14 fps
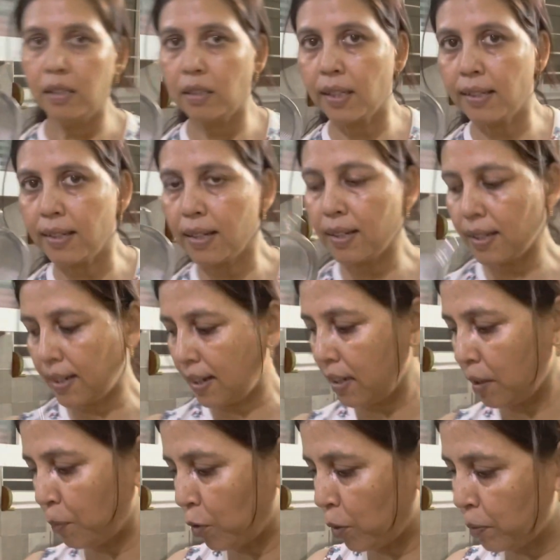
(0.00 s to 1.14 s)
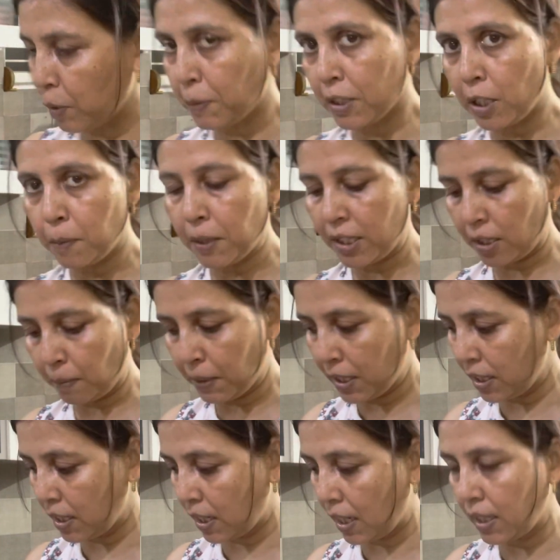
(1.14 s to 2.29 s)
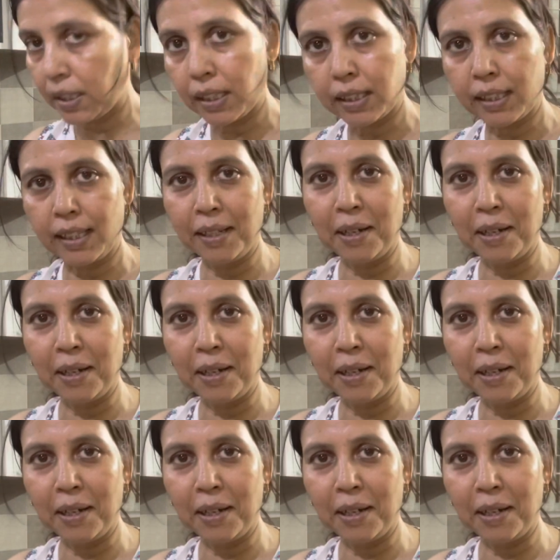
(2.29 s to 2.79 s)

छन्ना निकालने प्रॉपर पिछली बार चम्मच निकाल लिए थे